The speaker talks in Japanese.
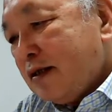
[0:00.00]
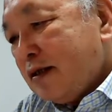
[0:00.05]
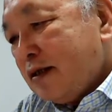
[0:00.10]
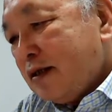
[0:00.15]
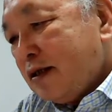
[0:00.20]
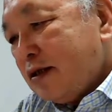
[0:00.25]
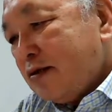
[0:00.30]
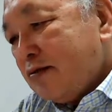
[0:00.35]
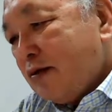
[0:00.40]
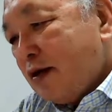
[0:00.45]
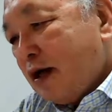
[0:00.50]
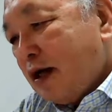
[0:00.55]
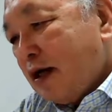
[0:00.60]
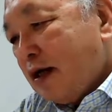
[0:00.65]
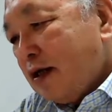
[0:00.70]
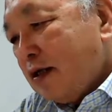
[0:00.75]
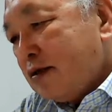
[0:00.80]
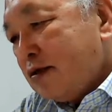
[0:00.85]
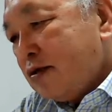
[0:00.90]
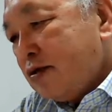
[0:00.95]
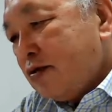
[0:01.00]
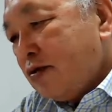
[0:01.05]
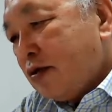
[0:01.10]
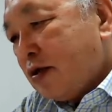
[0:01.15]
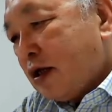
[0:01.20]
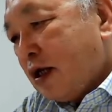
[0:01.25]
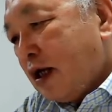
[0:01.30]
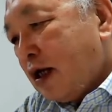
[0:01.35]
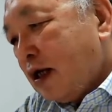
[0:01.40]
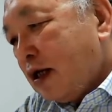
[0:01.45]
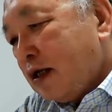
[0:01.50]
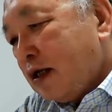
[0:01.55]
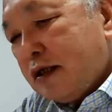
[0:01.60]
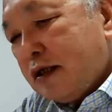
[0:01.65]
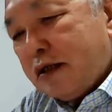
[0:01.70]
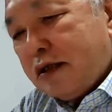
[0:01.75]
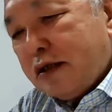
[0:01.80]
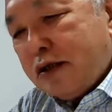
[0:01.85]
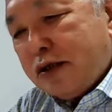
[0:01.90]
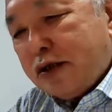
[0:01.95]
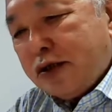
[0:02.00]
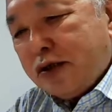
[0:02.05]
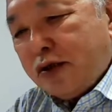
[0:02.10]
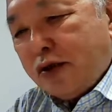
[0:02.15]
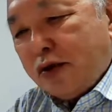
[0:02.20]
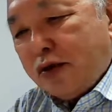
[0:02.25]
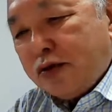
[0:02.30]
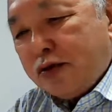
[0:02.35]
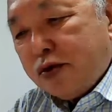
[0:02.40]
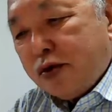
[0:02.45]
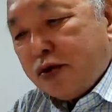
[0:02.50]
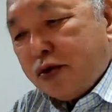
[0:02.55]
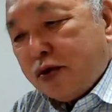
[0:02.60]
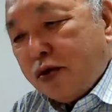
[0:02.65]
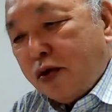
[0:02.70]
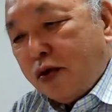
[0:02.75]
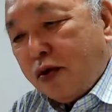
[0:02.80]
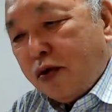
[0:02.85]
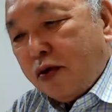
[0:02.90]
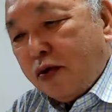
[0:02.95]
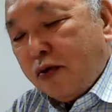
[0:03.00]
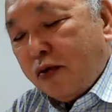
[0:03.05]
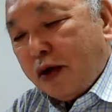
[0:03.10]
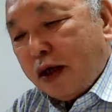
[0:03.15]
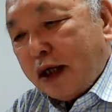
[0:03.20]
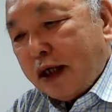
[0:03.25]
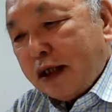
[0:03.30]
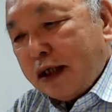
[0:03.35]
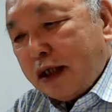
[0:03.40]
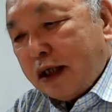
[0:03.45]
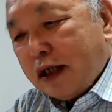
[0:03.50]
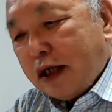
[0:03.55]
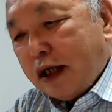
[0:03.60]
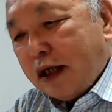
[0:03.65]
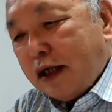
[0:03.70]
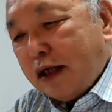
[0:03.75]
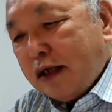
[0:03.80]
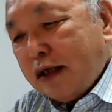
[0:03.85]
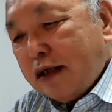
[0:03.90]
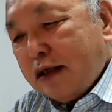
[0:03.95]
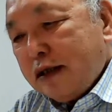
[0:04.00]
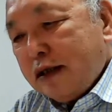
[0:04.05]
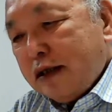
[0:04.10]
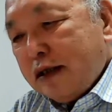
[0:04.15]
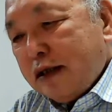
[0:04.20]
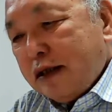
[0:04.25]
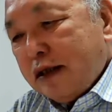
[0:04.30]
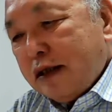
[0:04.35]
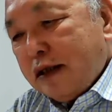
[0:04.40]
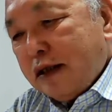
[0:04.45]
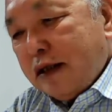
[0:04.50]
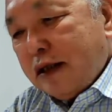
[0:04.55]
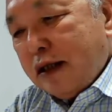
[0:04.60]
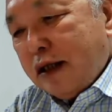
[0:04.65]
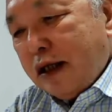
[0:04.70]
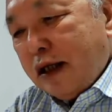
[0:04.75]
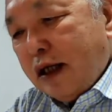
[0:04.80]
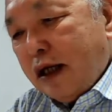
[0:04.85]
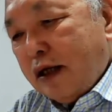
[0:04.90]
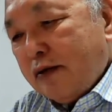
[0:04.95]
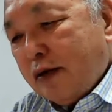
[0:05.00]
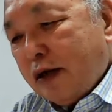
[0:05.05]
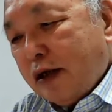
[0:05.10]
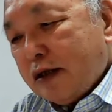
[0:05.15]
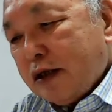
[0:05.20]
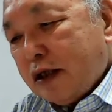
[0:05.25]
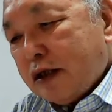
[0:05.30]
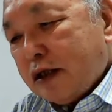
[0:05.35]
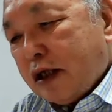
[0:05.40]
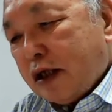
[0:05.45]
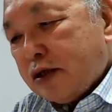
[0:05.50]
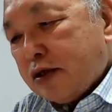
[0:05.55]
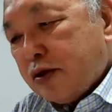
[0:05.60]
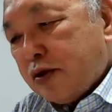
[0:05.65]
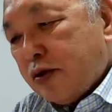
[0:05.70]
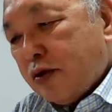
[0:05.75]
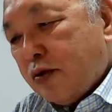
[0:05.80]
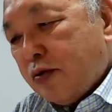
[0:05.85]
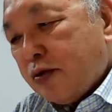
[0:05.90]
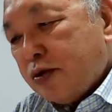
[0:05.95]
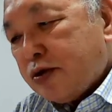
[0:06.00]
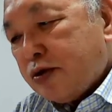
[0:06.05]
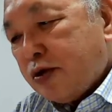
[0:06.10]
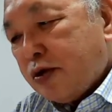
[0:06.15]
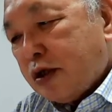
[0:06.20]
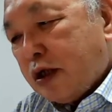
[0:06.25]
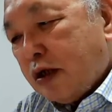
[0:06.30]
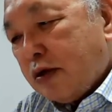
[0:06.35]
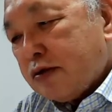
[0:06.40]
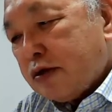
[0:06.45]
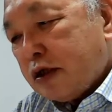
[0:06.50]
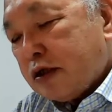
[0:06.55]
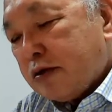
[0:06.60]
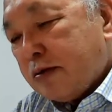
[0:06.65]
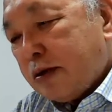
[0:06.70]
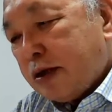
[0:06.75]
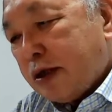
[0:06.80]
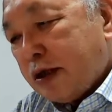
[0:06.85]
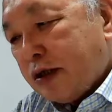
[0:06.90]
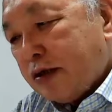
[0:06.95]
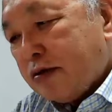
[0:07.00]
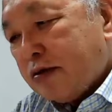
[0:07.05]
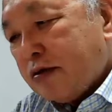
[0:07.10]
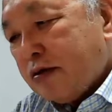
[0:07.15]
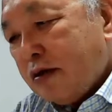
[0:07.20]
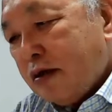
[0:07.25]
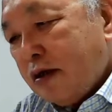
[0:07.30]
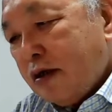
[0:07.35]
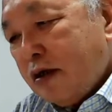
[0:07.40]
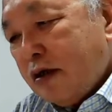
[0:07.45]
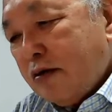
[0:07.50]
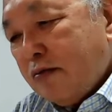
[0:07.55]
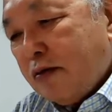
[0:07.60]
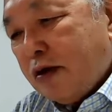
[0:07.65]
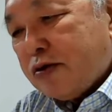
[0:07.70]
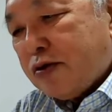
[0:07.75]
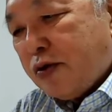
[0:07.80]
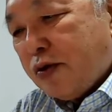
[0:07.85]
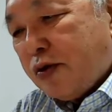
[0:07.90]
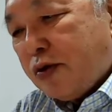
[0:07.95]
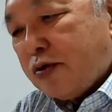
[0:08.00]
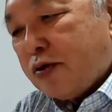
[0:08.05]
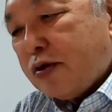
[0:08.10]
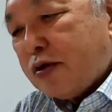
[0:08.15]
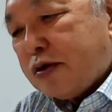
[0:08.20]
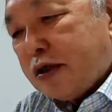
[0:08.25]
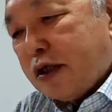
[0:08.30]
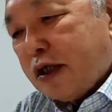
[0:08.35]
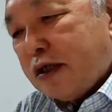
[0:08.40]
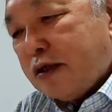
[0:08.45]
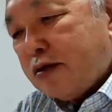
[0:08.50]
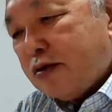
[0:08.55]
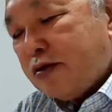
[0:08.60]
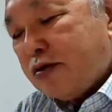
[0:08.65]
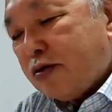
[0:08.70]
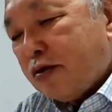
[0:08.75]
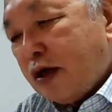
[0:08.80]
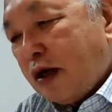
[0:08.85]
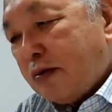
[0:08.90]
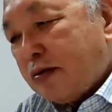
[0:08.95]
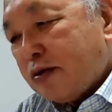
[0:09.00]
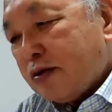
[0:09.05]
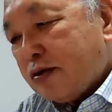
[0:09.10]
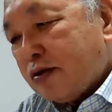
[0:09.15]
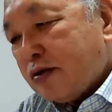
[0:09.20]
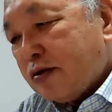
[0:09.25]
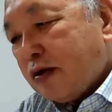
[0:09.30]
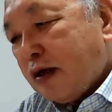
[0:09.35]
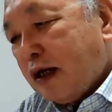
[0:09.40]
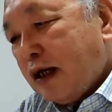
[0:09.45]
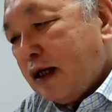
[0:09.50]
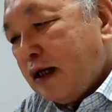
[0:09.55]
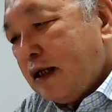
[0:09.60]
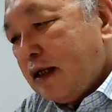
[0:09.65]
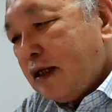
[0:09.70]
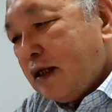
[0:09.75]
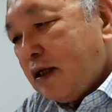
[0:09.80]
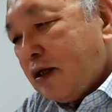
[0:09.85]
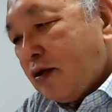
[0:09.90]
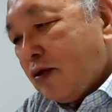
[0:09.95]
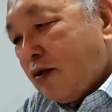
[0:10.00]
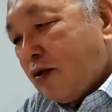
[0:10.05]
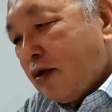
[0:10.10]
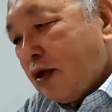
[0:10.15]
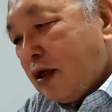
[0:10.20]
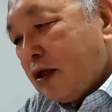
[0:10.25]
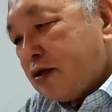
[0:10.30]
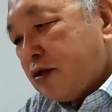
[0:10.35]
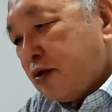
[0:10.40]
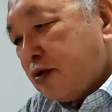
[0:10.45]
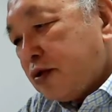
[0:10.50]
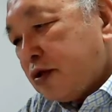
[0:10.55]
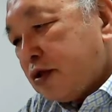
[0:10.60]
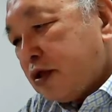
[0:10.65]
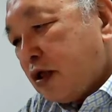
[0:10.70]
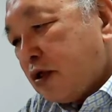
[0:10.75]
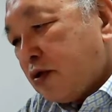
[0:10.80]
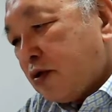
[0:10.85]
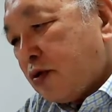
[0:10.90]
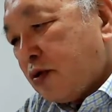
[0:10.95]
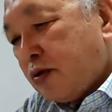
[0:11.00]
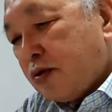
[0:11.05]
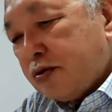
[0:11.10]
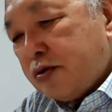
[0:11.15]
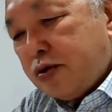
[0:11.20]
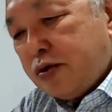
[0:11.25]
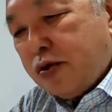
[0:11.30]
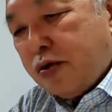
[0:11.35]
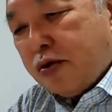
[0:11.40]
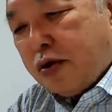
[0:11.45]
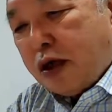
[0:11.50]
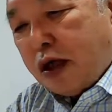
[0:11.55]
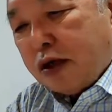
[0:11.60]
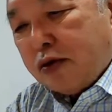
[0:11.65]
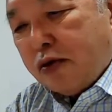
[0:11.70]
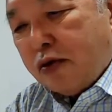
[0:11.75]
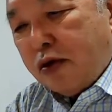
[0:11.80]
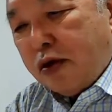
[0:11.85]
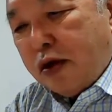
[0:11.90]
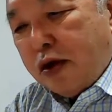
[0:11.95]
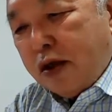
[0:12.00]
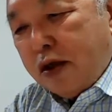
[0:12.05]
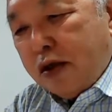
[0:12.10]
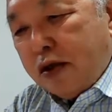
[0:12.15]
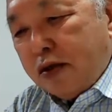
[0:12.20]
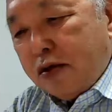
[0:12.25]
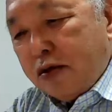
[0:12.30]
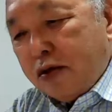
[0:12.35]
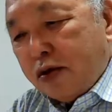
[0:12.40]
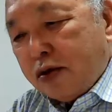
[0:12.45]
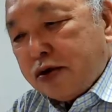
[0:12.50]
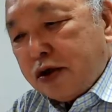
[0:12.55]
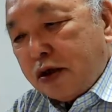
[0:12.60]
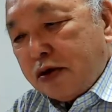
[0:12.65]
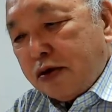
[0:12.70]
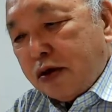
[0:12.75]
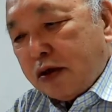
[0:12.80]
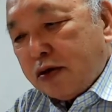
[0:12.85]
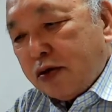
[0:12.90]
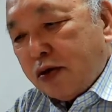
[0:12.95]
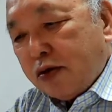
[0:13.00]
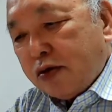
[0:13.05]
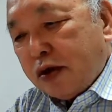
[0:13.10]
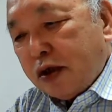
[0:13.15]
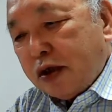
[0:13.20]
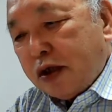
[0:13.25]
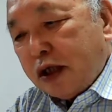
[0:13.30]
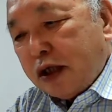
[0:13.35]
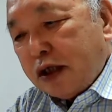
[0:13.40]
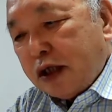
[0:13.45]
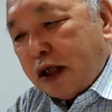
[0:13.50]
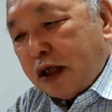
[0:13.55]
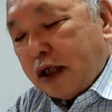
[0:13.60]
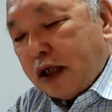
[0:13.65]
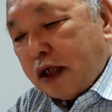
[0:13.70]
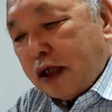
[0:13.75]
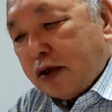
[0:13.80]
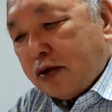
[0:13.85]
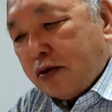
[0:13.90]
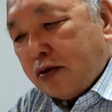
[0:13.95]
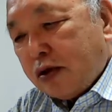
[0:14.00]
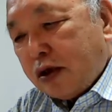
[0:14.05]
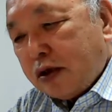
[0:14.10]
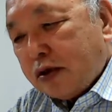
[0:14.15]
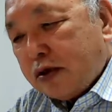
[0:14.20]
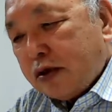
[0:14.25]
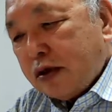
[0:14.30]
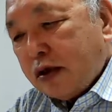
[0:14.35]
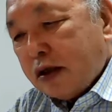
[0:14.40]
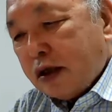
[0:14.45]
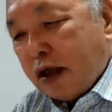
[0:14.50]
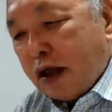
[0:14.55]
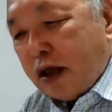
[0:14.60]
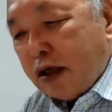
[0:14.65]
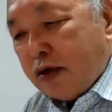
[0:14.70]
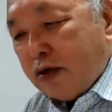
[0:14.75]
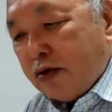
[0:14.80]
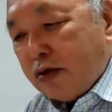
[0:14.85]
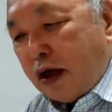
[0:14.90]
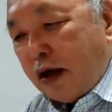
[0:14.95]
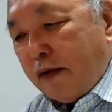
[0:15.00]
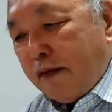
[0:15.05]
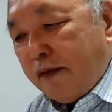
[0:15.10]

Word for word: 犬はニューヨーカー市のジョークを笑えないが AI はなぜかそれを面白いかを説明できる。まあそういうことですね。ルールを破るっていうのは。これは正直なところ、ニューヨーカーの読者には到底できない芸当です。芸当だ。